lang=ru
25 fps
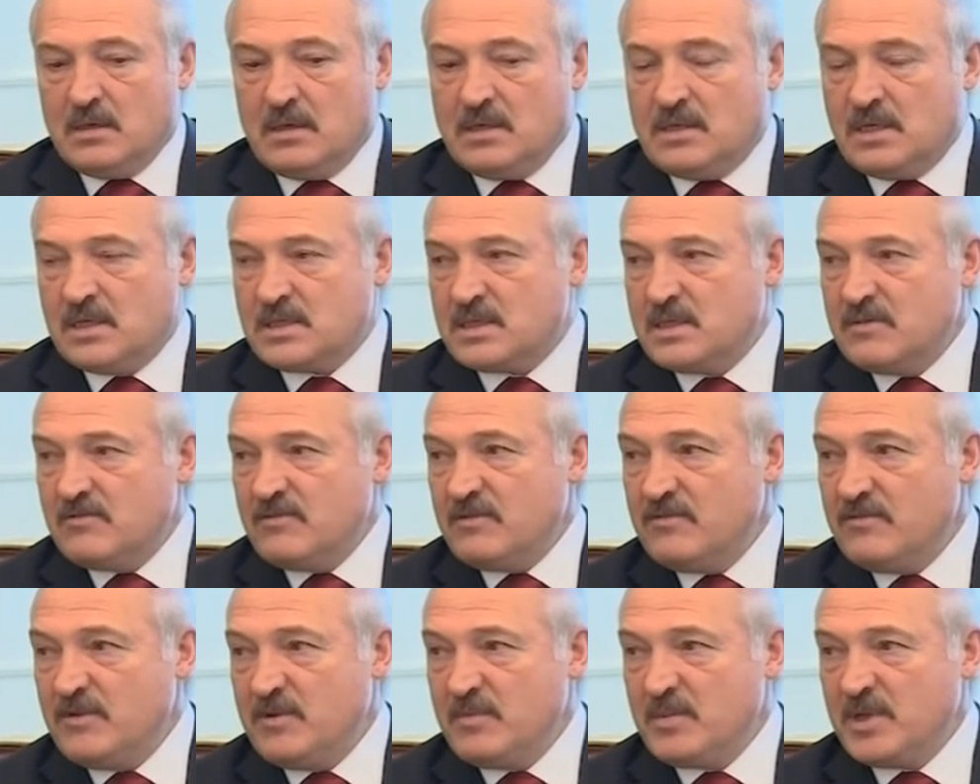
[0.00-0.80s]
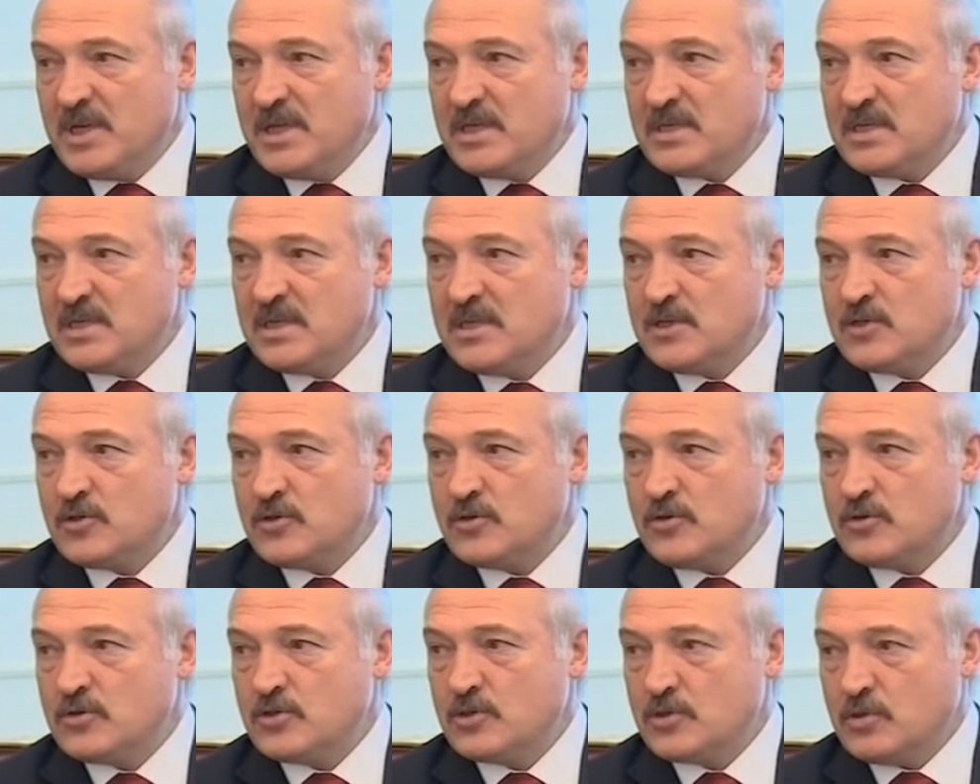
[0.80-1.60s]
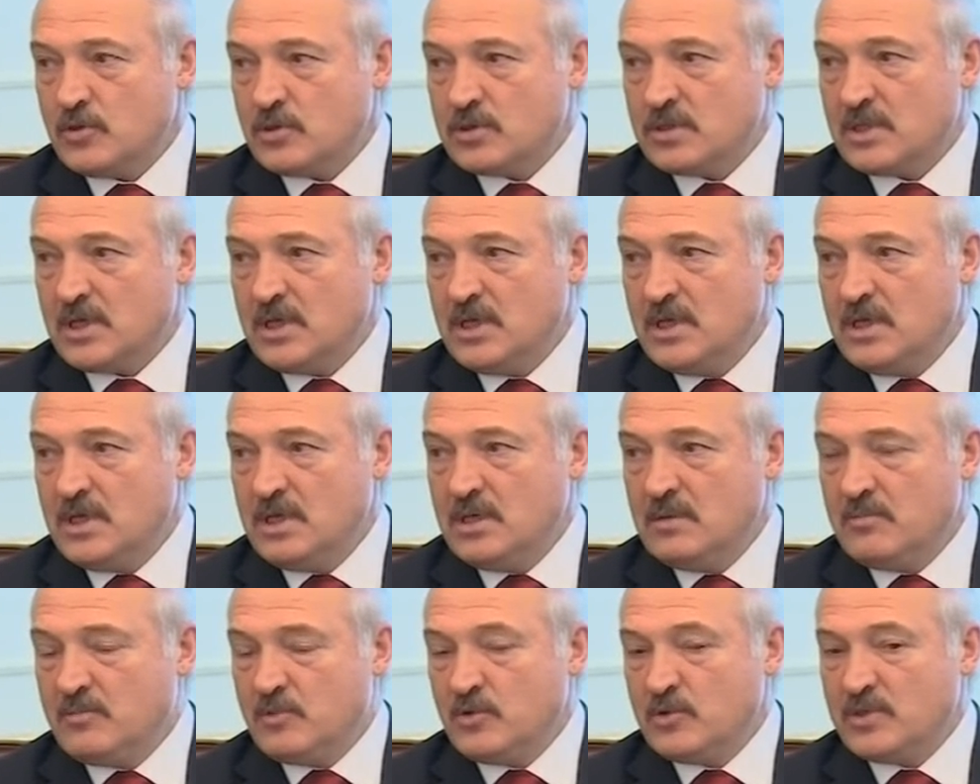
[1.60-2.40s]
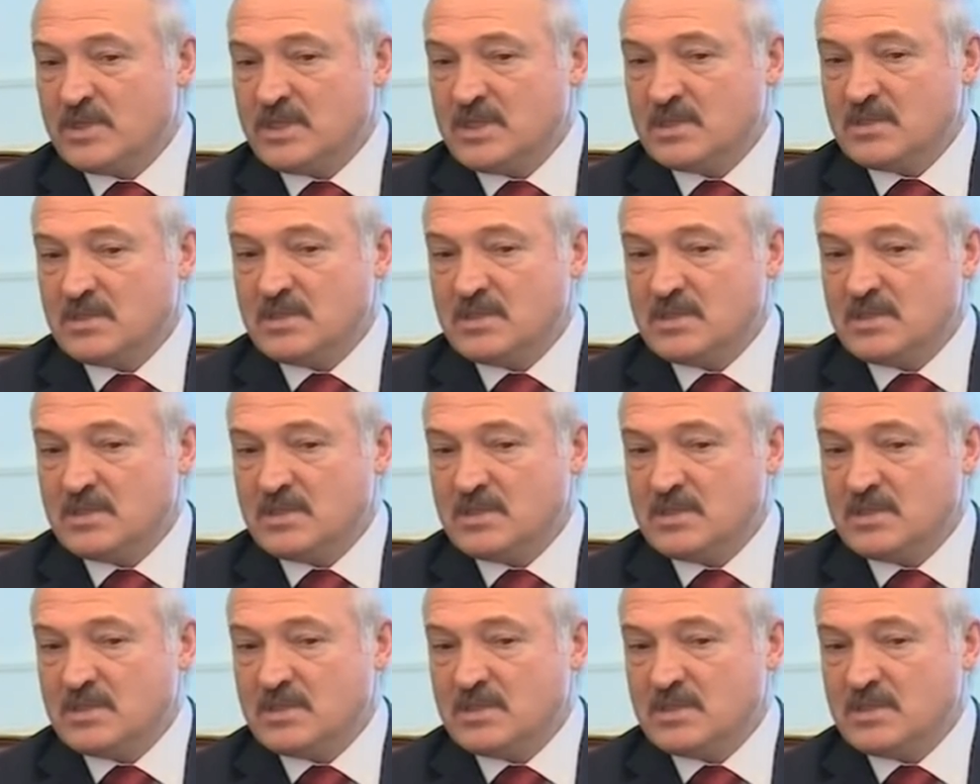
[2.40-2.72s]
Если вы выберете еще что-то и будете